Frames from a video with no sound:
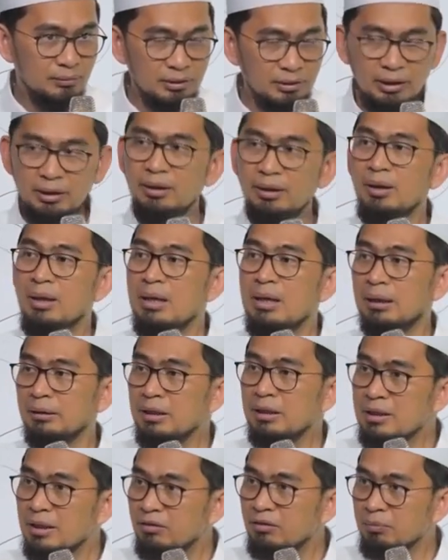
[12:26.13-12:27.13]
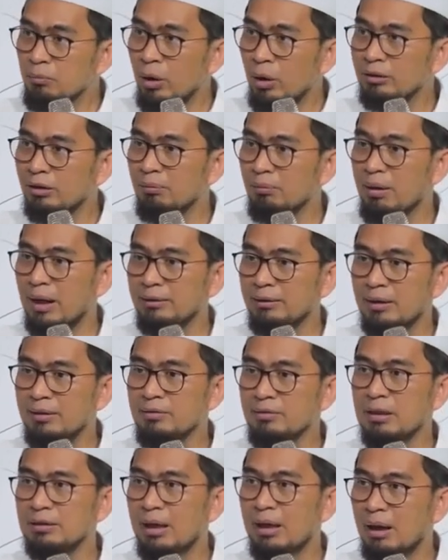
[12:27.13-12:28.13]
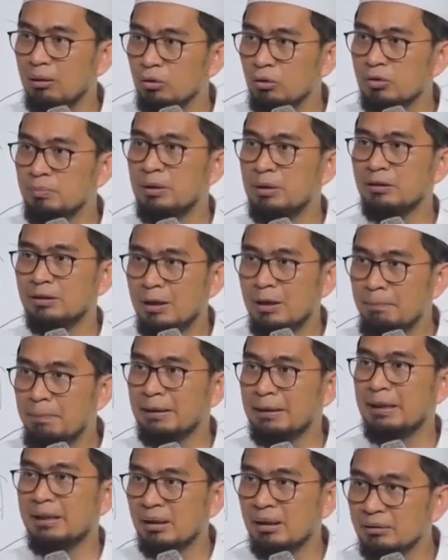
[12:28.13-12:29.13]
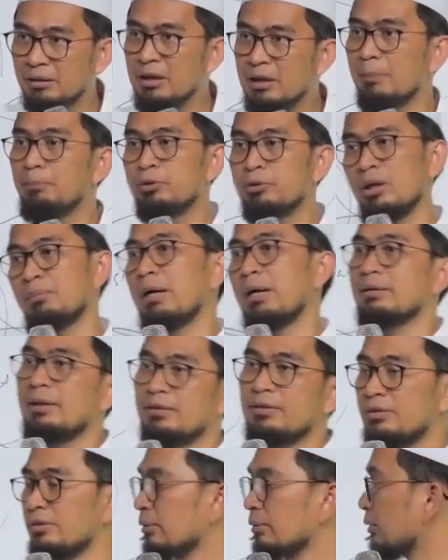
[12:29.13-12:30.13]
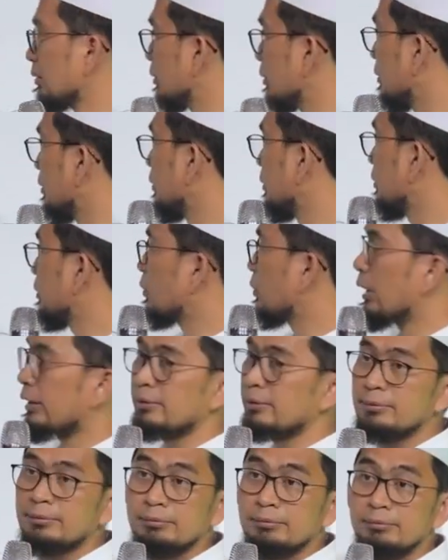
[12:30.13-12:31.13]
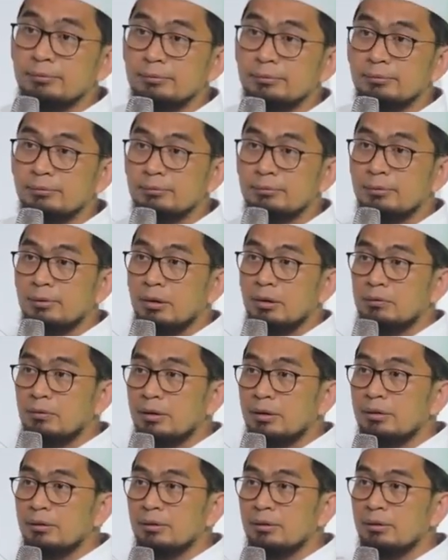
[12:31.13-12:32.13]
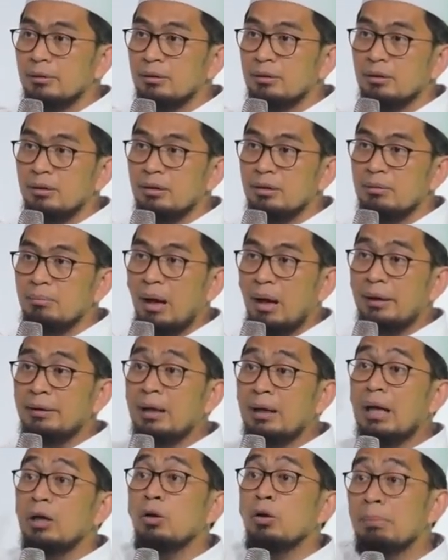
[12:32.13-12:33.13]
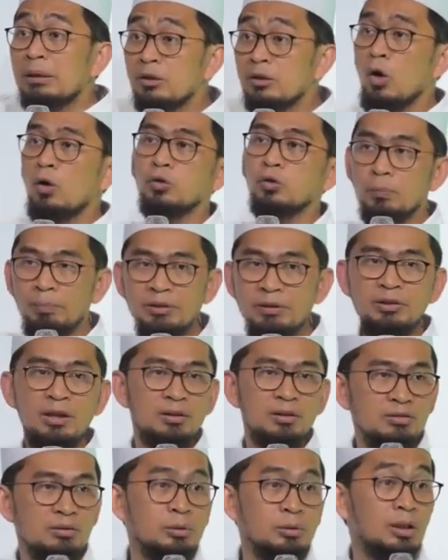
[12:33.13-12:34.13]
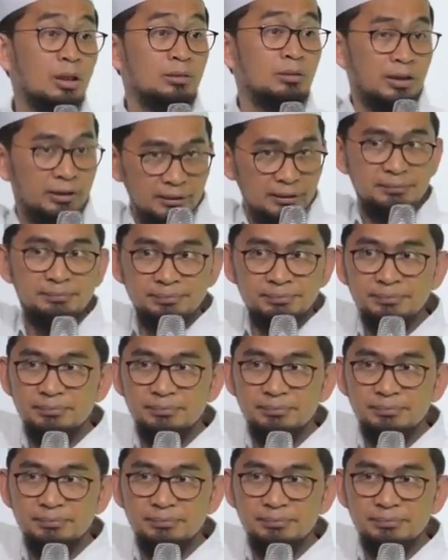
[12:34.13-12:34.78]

Oke, ketika semua terbatas, kita harus minta pada yang tidak punya batas. Tuhan, Allah. Makanya kalau mentok tuh pasti yang disebut Allah kan?